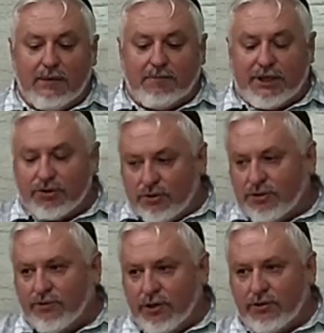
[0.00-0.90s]

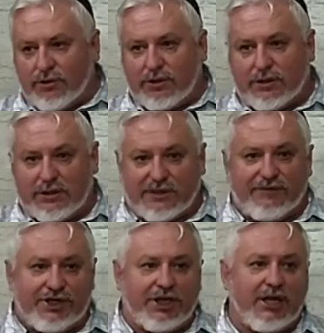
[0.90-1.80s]
Присутствуют э,
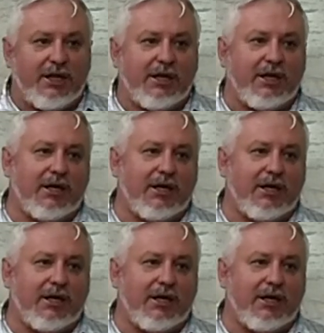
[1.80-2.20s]
священники,